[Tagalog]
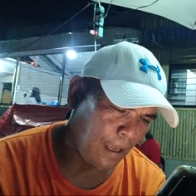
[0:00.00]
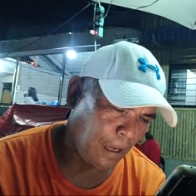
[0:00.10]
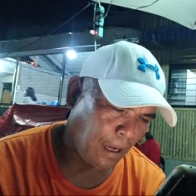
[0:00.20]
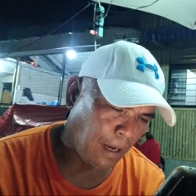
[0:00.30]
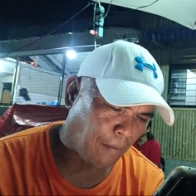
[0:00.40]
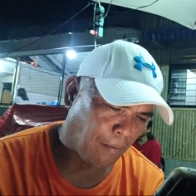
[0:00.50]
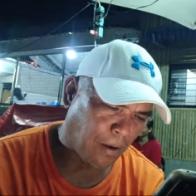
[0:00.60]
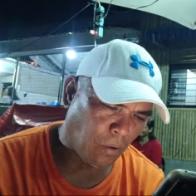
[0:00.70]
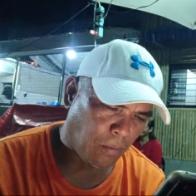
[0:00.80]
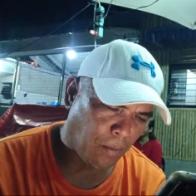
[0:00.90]
Elma
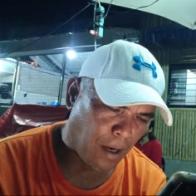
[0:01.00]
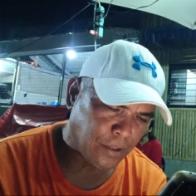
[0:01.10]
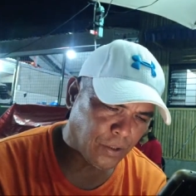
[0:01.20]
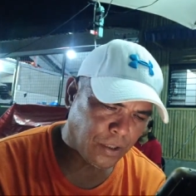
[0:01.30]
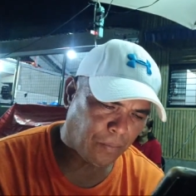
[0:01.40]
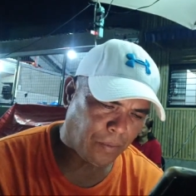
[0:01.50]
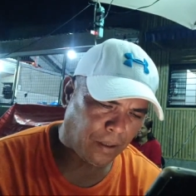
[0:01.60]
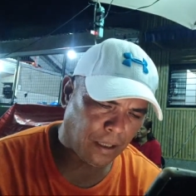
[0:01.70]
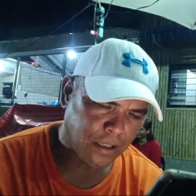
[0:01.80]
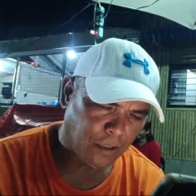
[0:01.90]
Manguba at Juicy
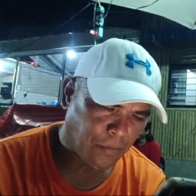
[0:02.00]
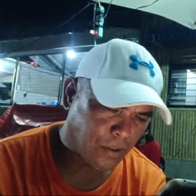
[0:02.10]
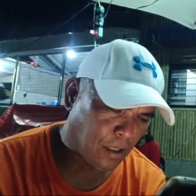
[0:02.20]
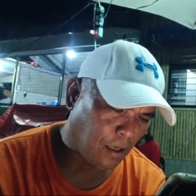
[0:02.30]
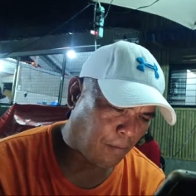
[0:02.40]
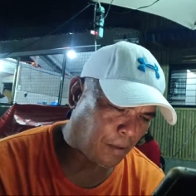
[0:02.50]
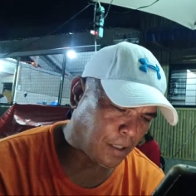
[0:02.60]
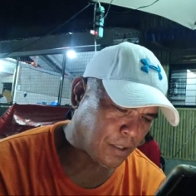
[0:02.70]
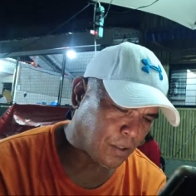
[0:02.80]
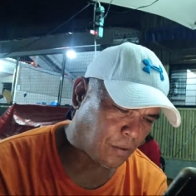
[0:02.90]
Queen Lastimosa
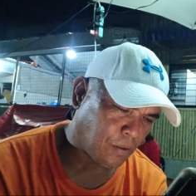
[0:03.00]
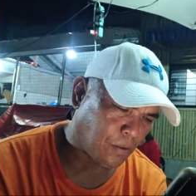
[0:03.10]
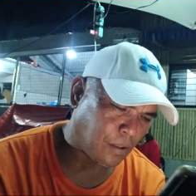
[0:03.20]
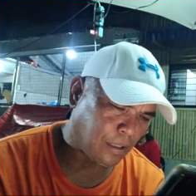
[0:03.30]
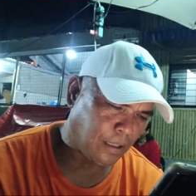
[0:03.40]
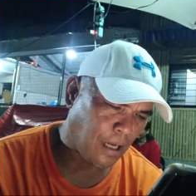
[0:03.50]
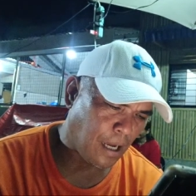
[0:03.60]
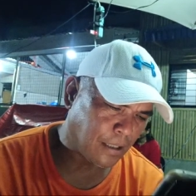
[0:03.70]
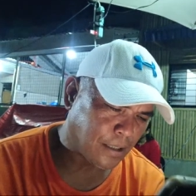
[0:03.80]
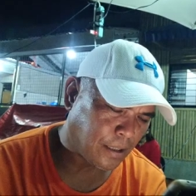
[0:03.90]
MLSO. Oh,
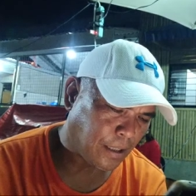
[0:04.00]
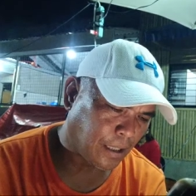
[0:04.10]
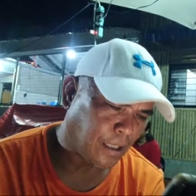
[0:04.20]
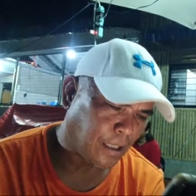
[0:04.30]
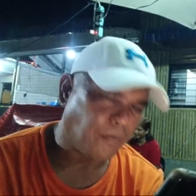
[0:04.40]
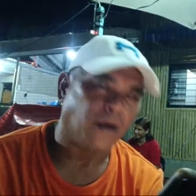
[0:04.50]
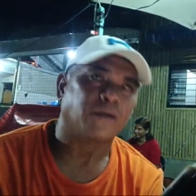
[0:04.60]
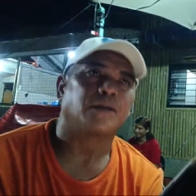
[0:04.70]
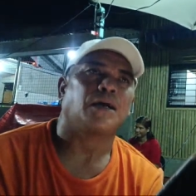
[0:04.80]
ayan, Sir Nick. Denmark.